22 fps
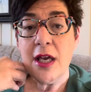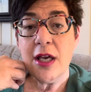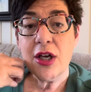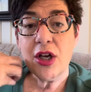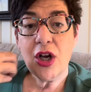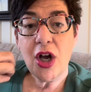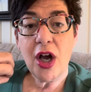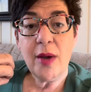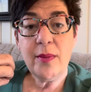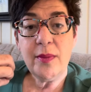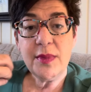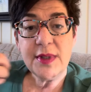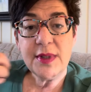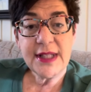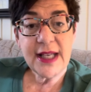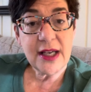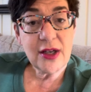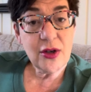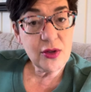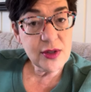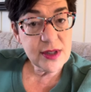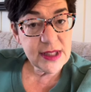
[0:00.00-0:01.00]
comme
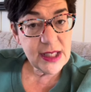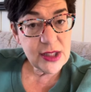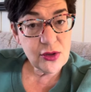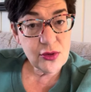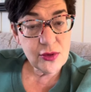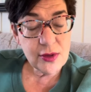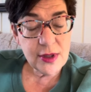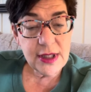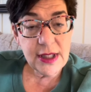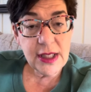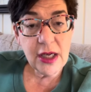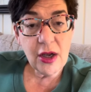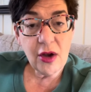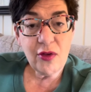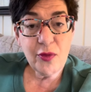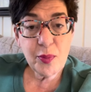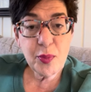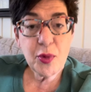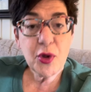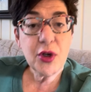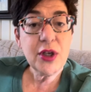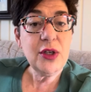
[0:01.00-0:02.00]
ça contient du nylon,
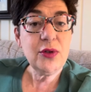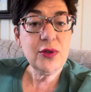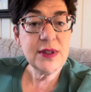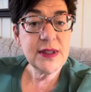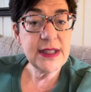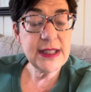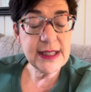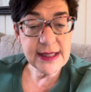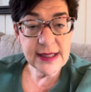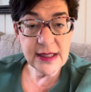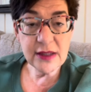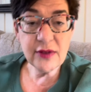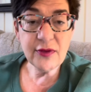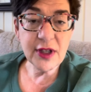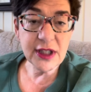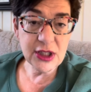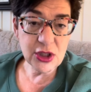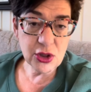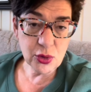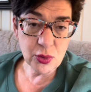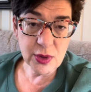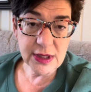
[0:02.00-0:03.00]
vous pourriez aussi décider de faire
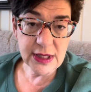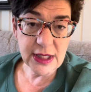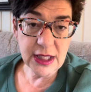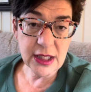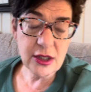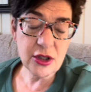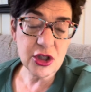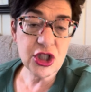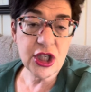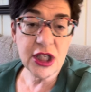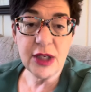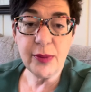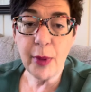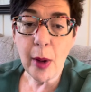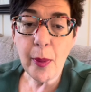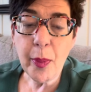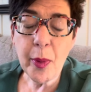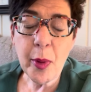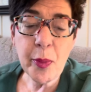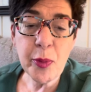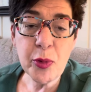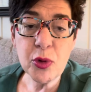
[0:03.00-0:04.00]
des chaussettes. J'en ai
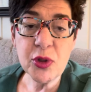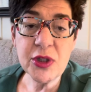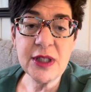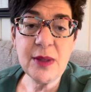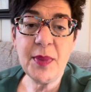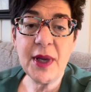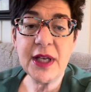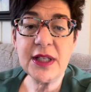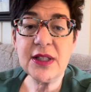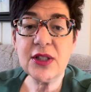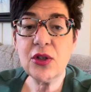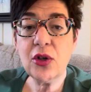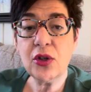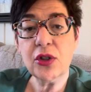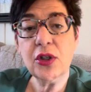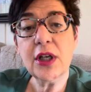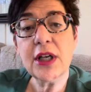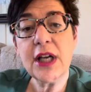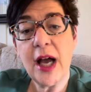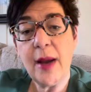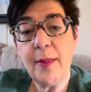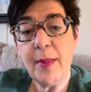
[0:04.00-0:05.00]
pas proposé parce qu'on
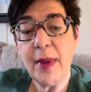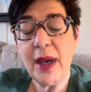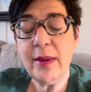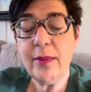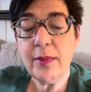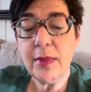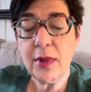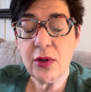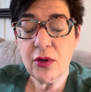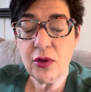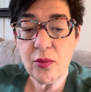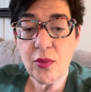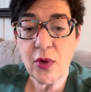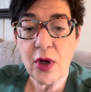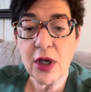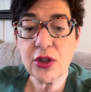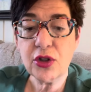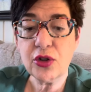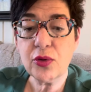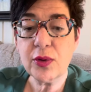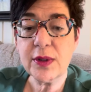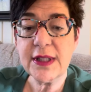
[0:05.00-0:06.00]
a quand même une
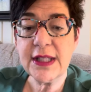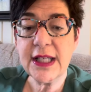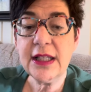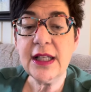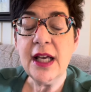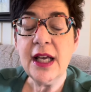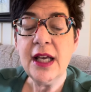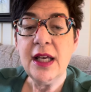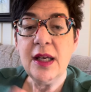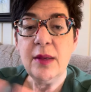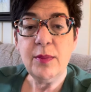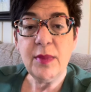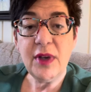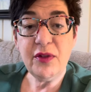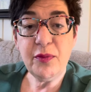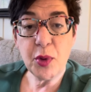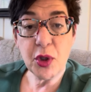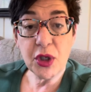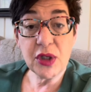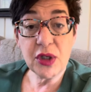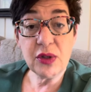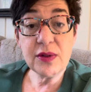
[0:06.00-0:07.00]
boîte de chaussettes, mais vous
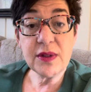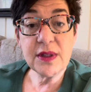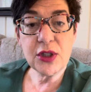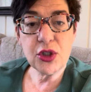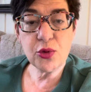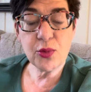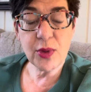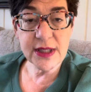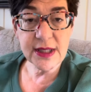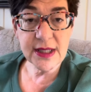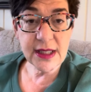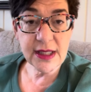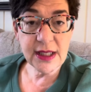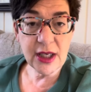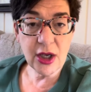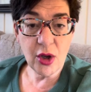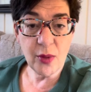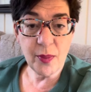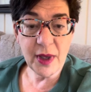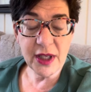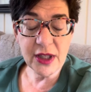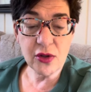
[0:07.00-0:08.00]
pourriez aussi
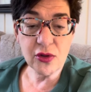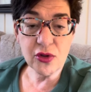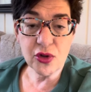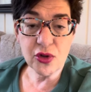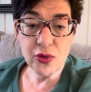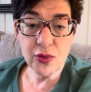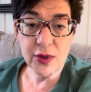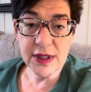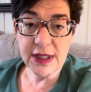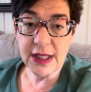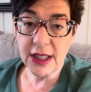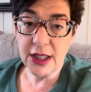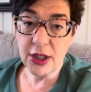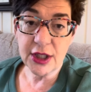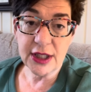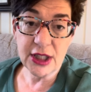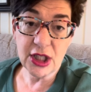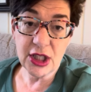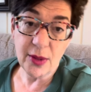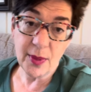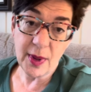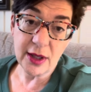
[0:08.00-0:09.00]
choisir un patron de chaussettes
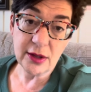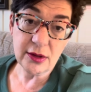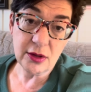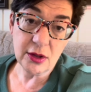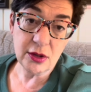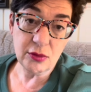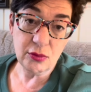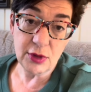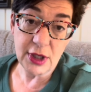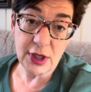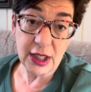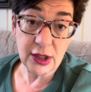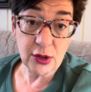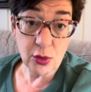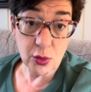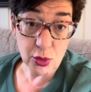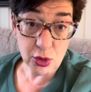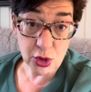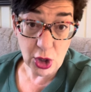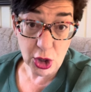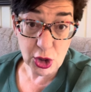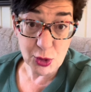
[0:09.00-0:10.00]
qui demande une,
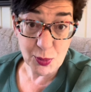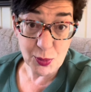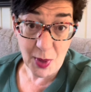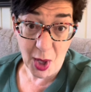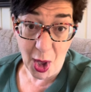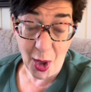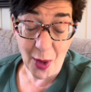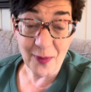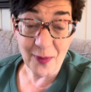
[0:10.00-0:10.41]
grosseur sport.